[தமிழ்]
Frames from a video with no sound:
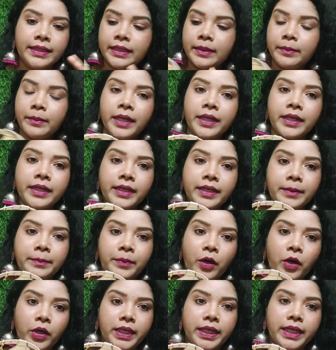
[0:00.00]
இந்த மாதிரி
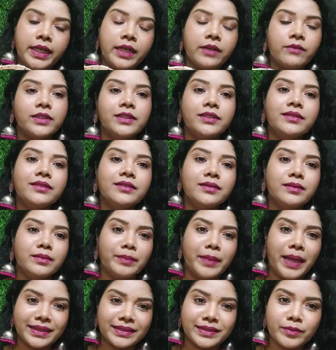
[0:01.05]
பார்ட்டி ஹீல் வந்து
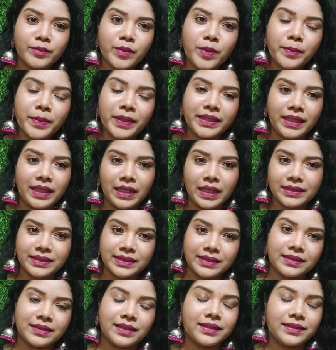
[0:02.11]
மேக்ஸிமம் பார்த்தீங்கன்னா
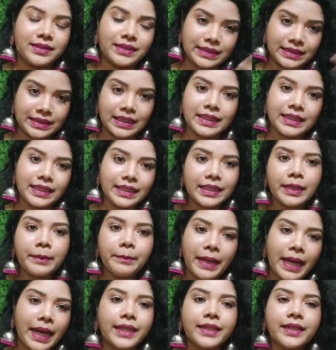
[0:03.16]
சிக்ஸ் சிக்ஸ்
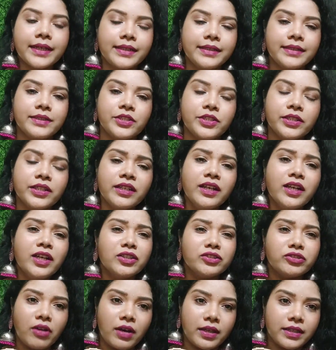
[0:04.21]
ஹண்ட்ரடுக்கு மேலே தான் இருந்துச்சு
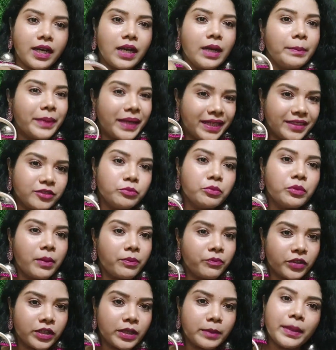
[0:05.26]
ஸோ அதனால ப்ரைஸும்
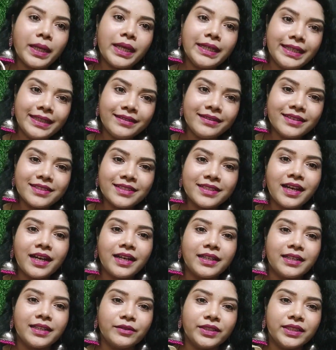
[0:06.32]
கம்ஃபர்டபுளாக இருந்துச்சு
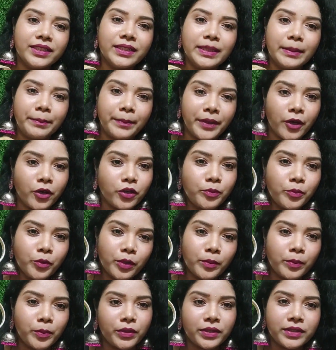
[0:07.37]
அண்டு வந்து எப்பயாவது
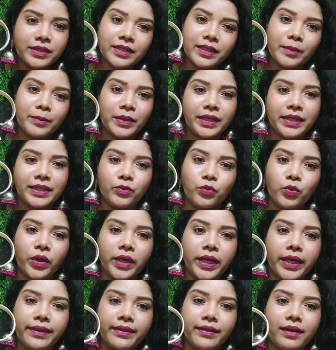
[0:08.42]
போட போகிறதுக்கு நமக்கு இது
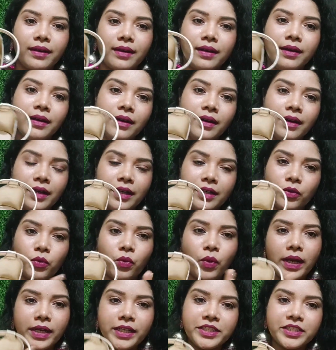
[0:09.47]
ஓகே தான் அண்ட்
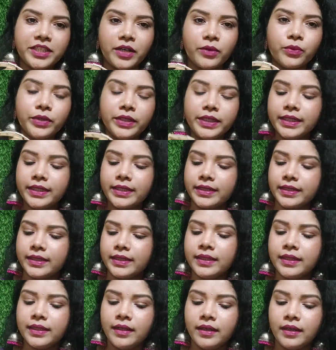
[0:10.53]
குவாலிட்டியாகவும்
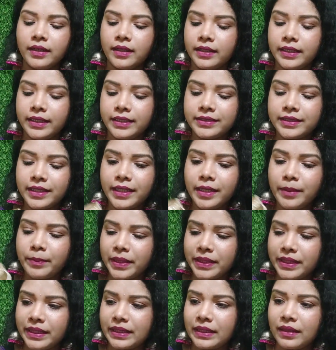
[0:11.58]
இருக்குது அண்ட் டிசைனை
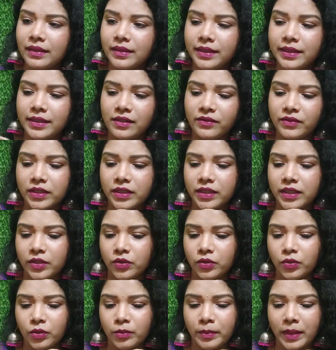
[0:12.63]
பார்த்தீங்கன்னா இதில் வந்து
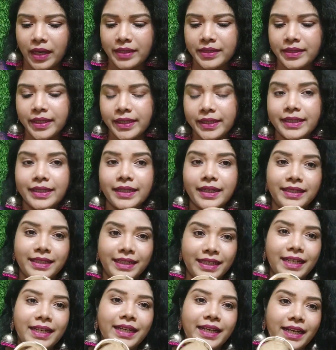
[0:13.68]
ஏதோ ஒரு மாதிரியாக இருக்காது
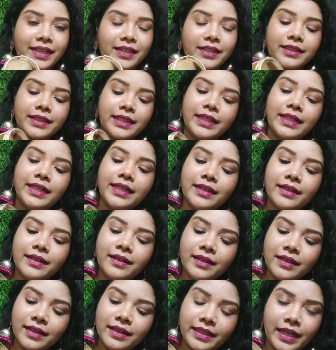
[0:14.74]
என்னன்னு எனக்கு தெரியல
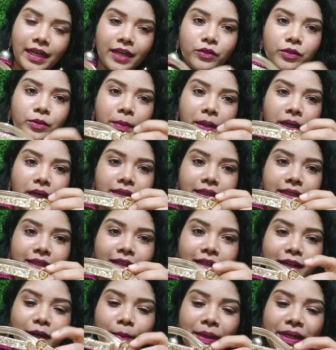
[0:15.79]
யாராவது
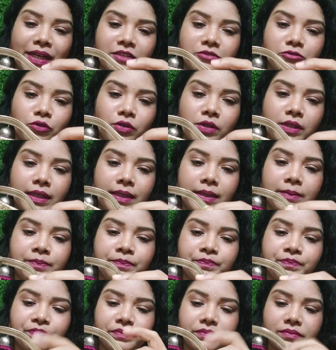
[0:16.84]
பாத்தீங்கன்னா கமெண்ட்டில் சொல்லுங்கள்
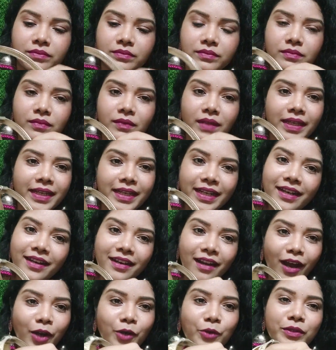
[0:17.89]
ஏன்னா
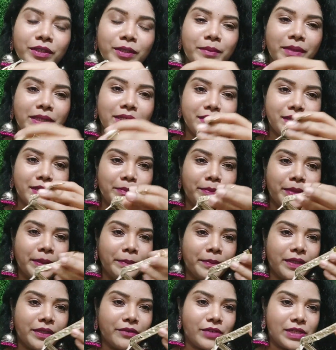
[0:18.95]
நானும் இந்த மாதிரி ஸ்லிப்பர்
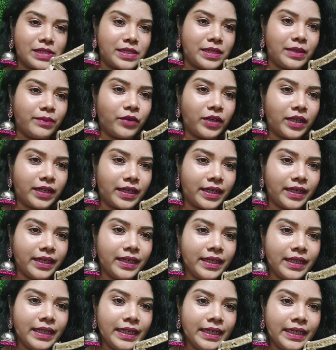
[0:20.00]
இப்பதான் ஃபர்ஸ்ட் டைம் வாங்குறேன்
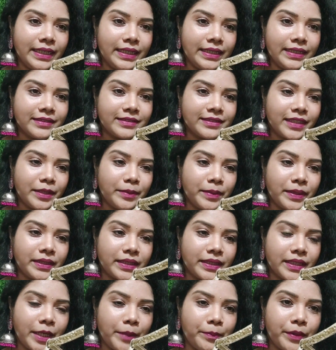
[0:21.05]
இந்த சைடு
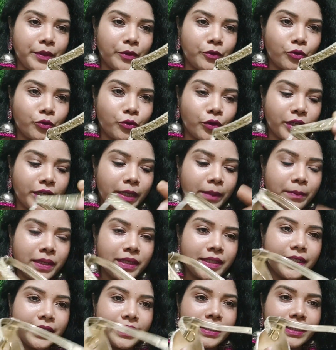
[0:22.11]
பாத்தீங்கன்னா இப்படி ஒரு கொக்கி
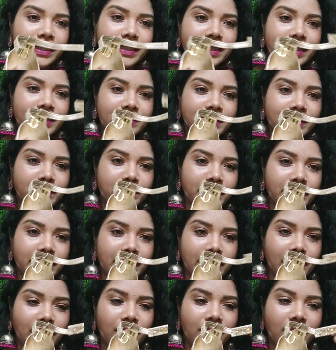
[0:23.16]
மாதிரி இருக்கு இந்த சைடு
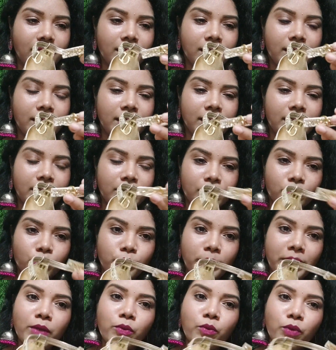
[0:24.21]
பாத்தீங்கன்னா இது
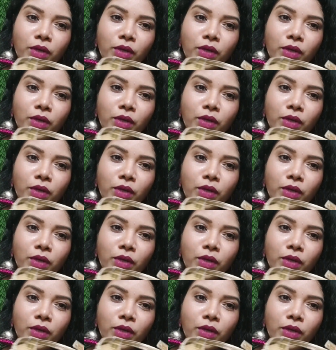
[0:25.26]
உண்மையில